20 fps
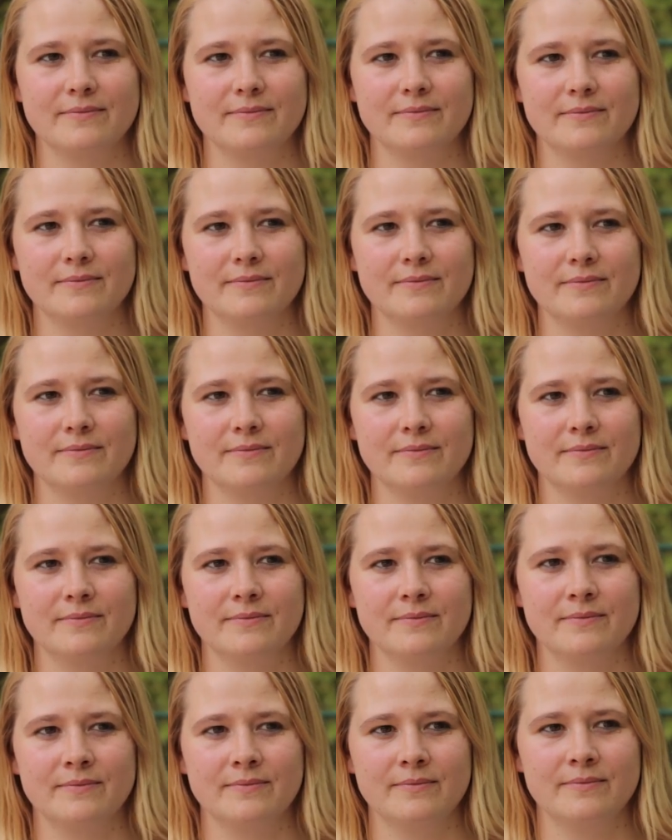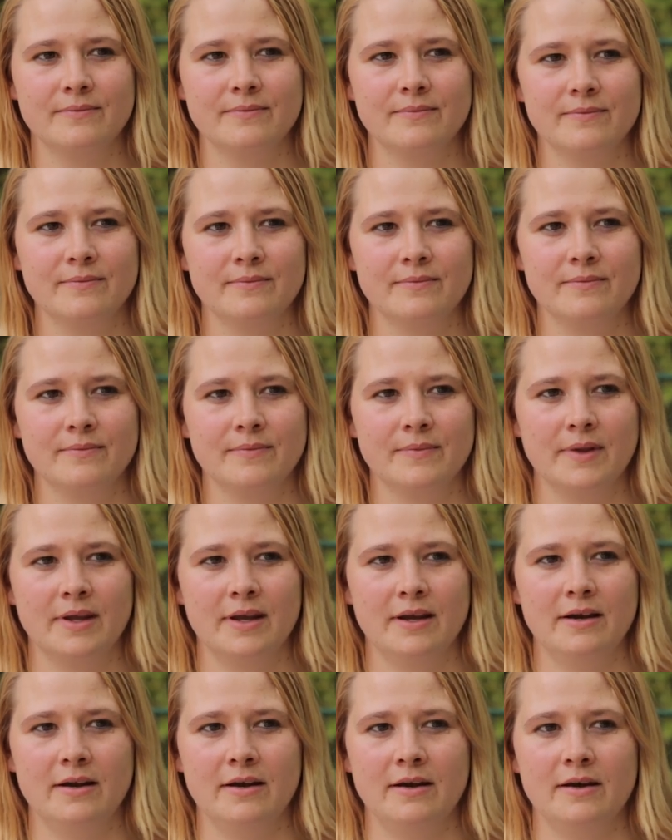Und das bedeutet jetzt genau was?
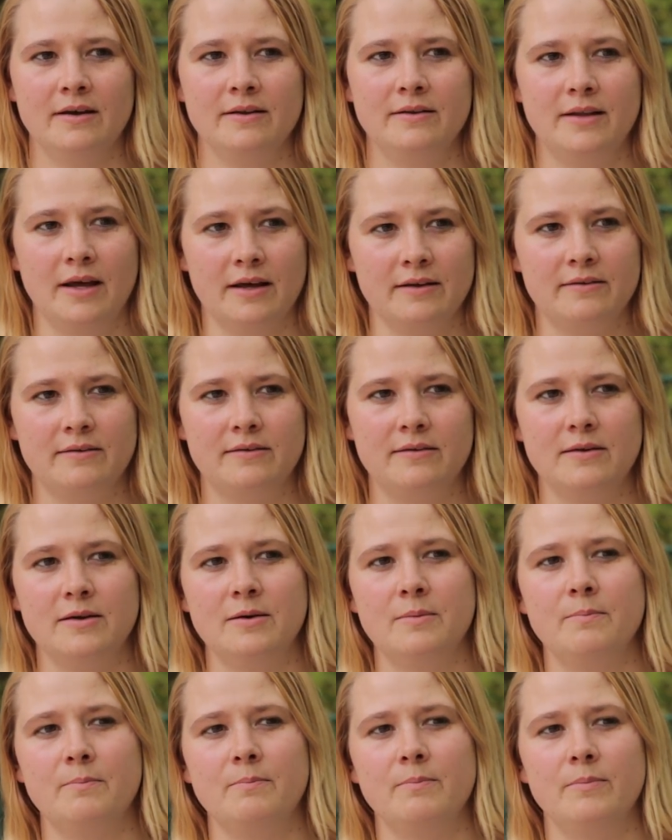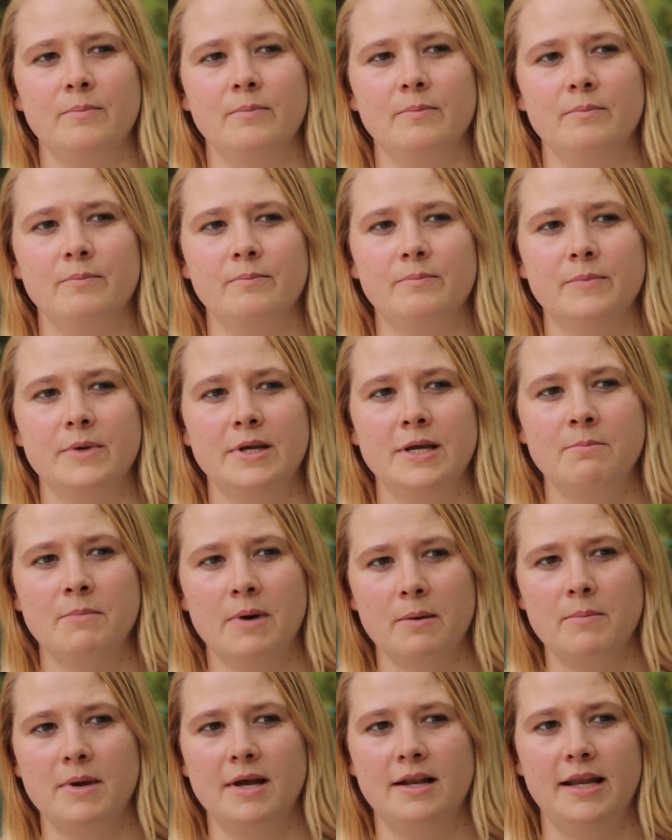Dass ähm,
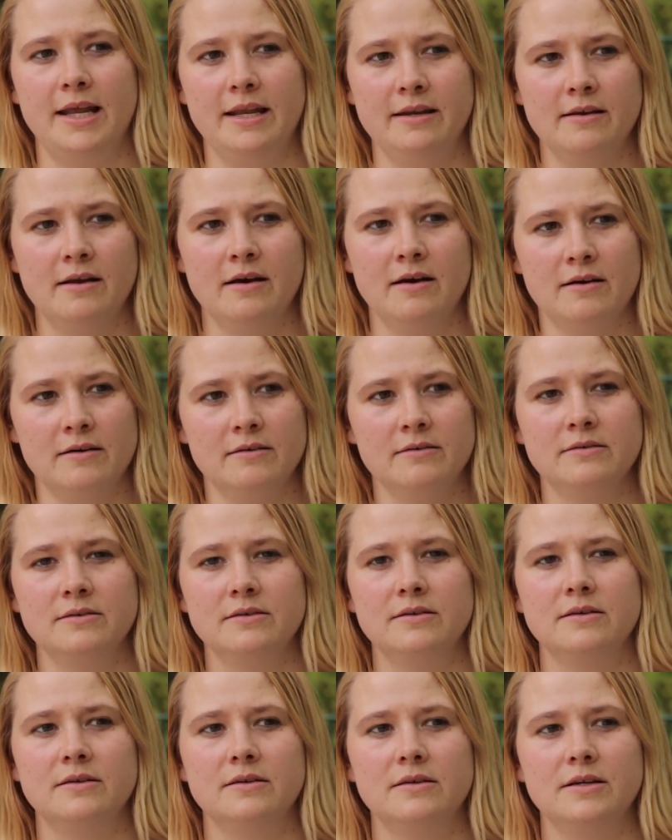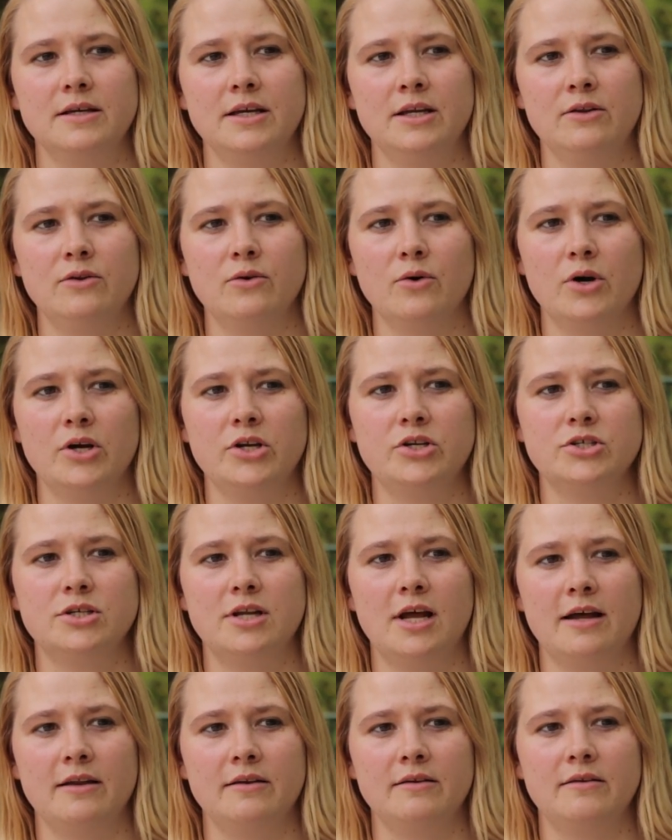immer mehr Länder in
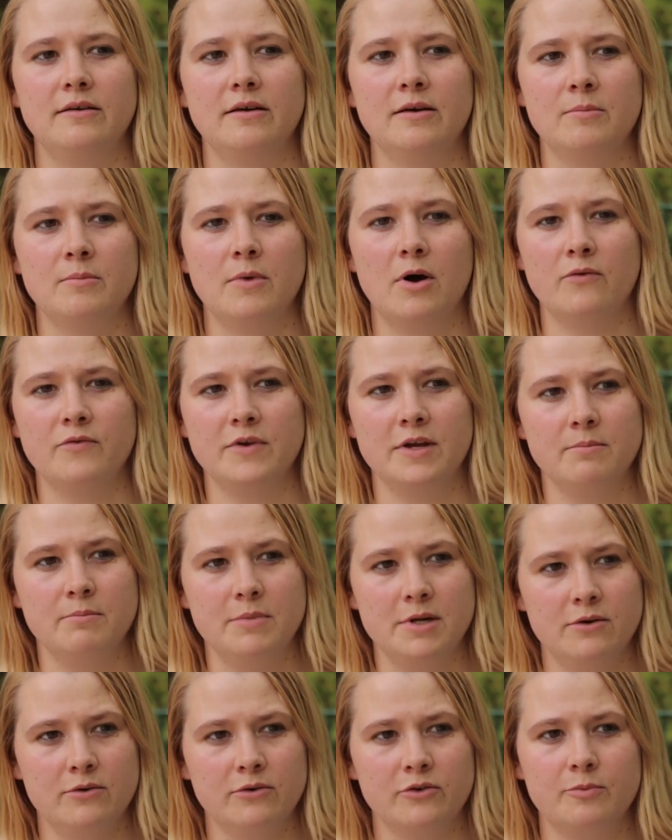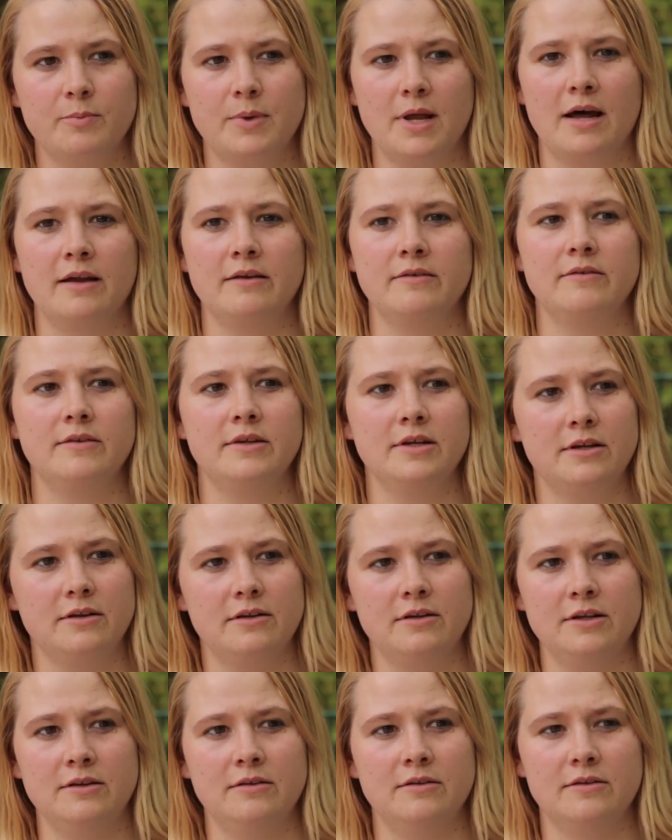Deutschland ähm, auf ihren Bildungsplan sich
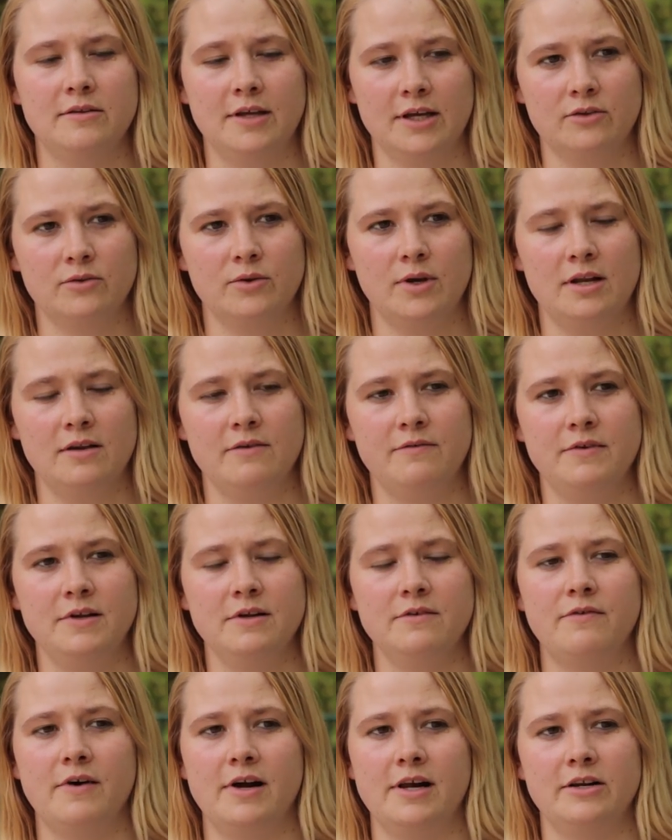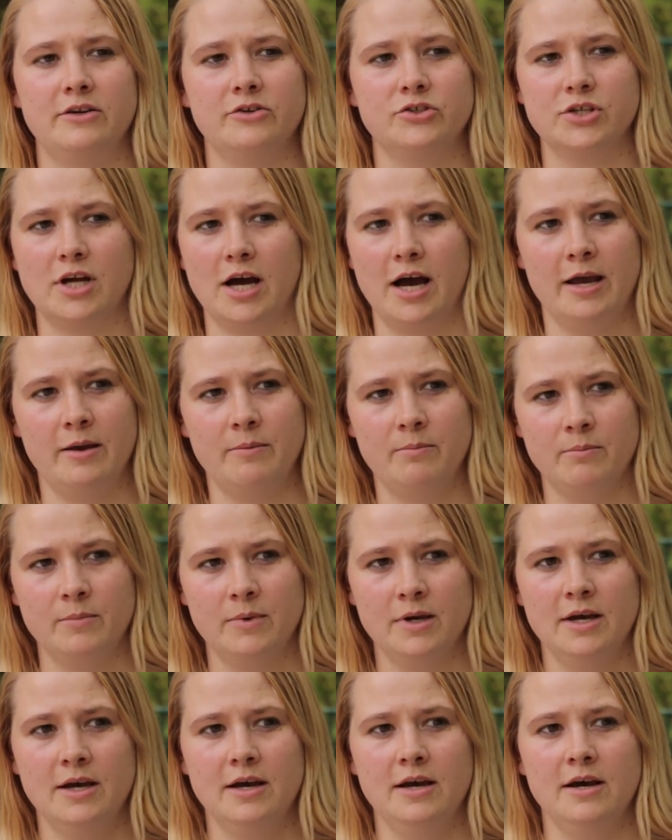diese sexuelle Vielfalt schreiben.